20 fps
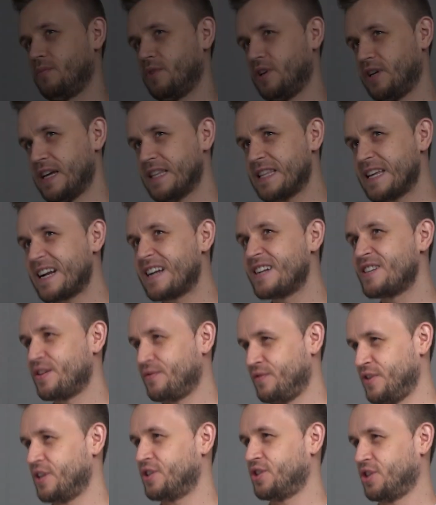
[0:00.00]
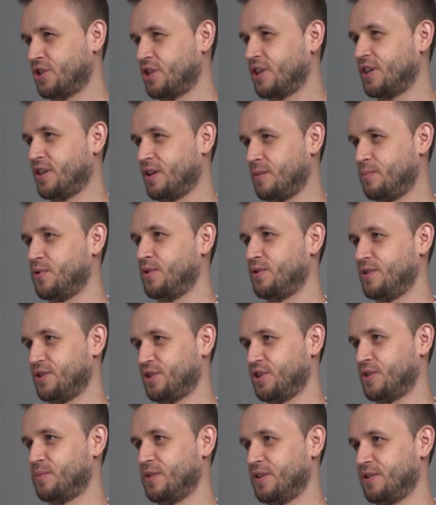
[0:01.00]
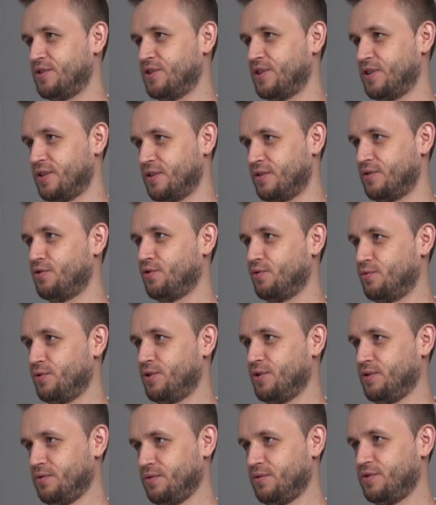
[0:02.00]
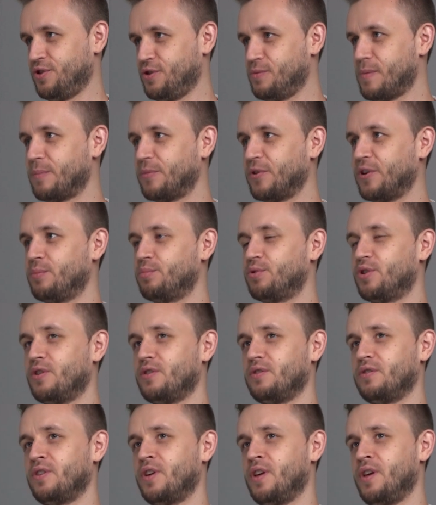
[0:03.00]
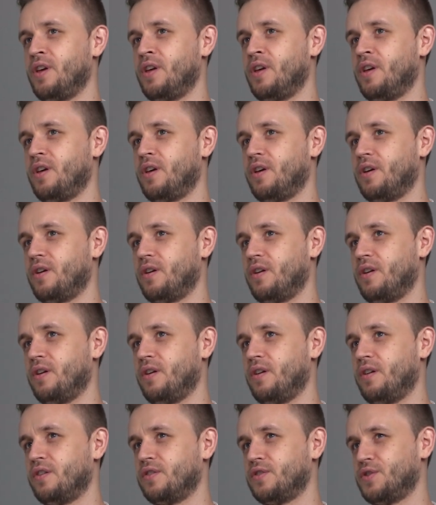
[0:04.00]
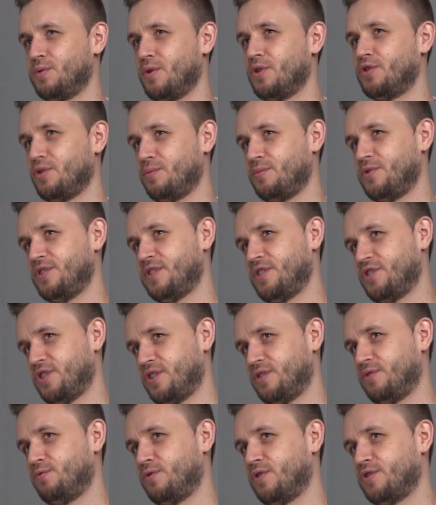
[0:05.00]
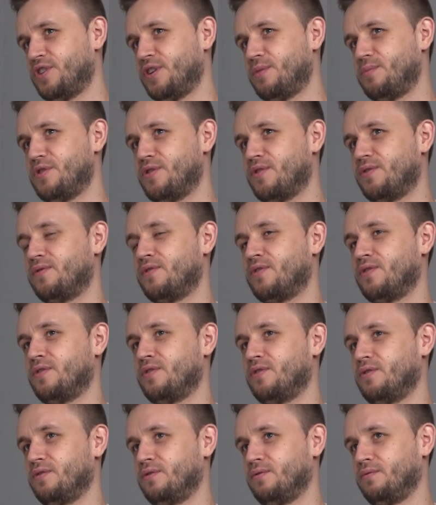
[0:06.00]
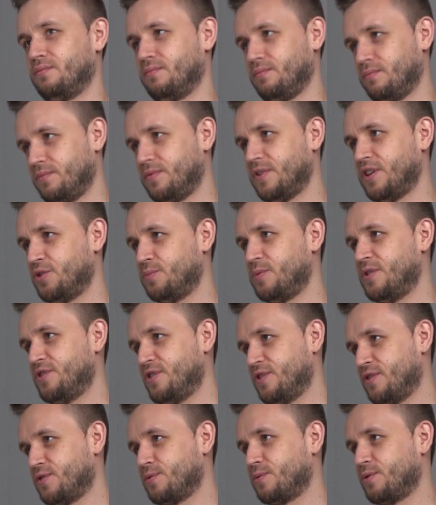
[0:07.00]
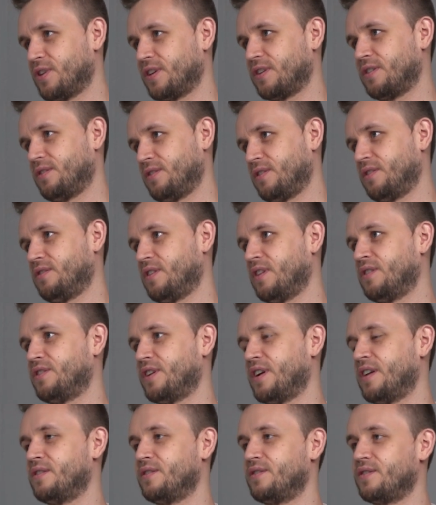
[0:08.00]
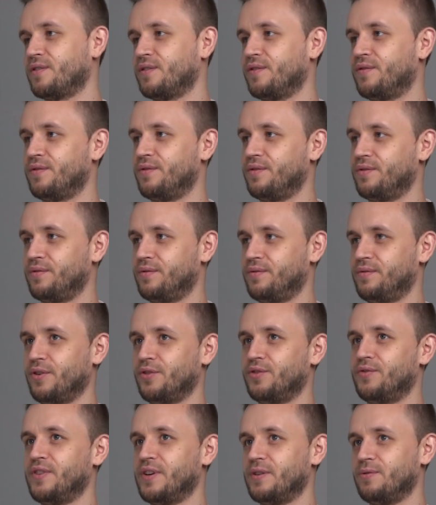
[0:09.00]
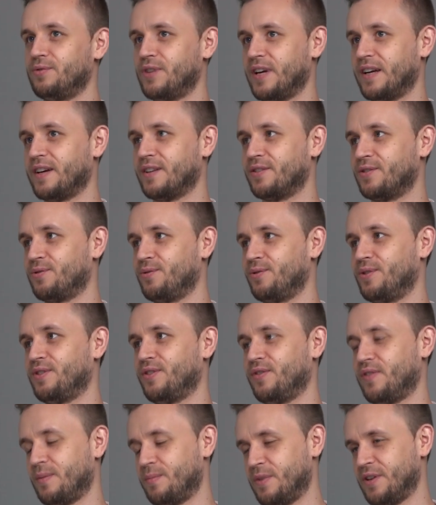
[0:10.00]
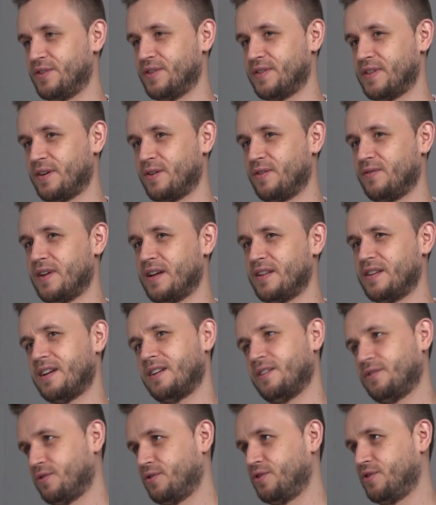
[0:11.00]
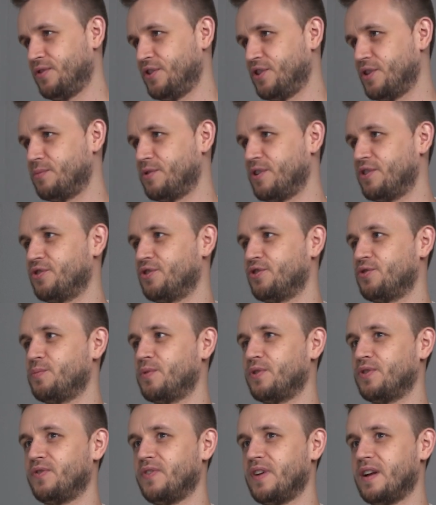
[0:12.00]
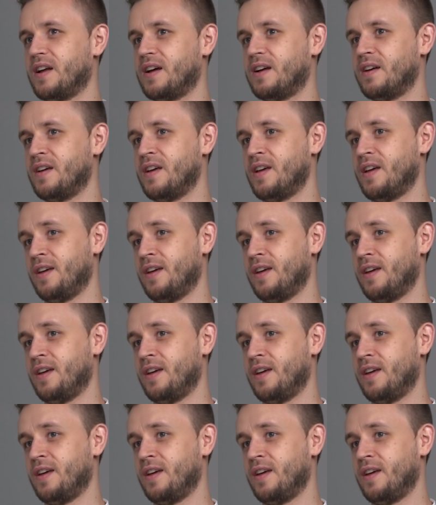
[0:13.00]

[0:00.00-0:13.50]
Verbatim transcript: generalnie wierzę, że krypto jeszcze będzie do góry. Trzymam mhm. krypto. Y, złoto myślę, że długoterminowo też będzie rosło. Tak, mhm. ten trend od wielu dekad, który trwa, będzie zachowany, ale to oczywiście mniejszość portfela